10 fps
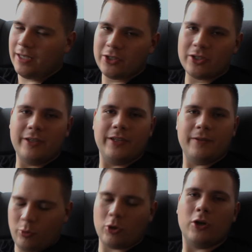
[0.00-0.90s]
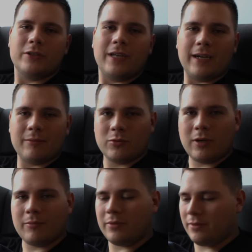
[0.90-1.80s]
Jeśli pogoda
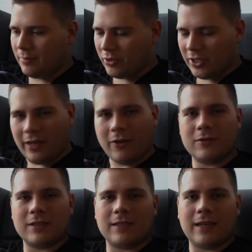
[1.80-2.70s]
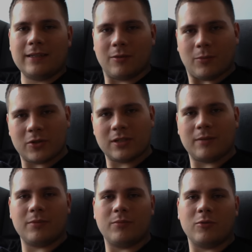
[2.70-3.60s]
byłaby sprzyjająca, to
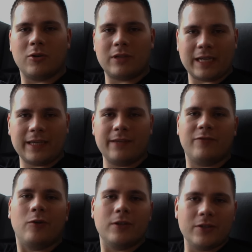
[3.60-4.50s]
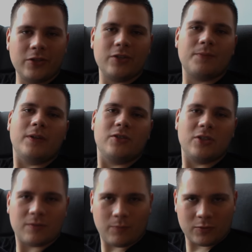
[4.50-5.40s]
można by było taki wolny dzień
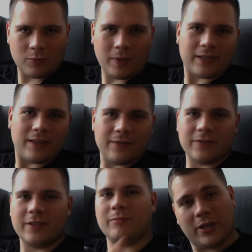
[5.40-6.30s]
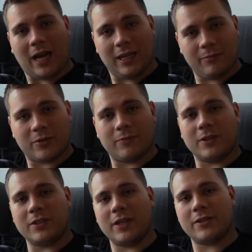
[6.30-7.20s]
spędzić w sposób aktywny.
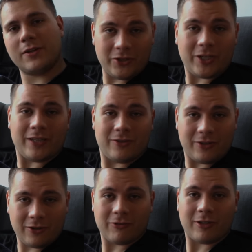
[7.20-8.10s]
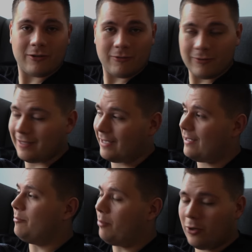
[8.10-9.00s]
Pojechalibyśmy gdzieś. Dzisiaj jest 10
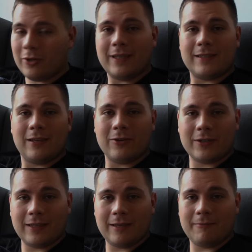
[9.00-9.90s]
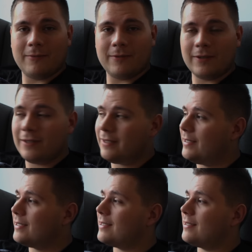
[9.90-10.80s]
grudnia i pogoda za oknem
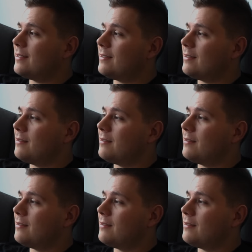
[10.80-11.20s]
jest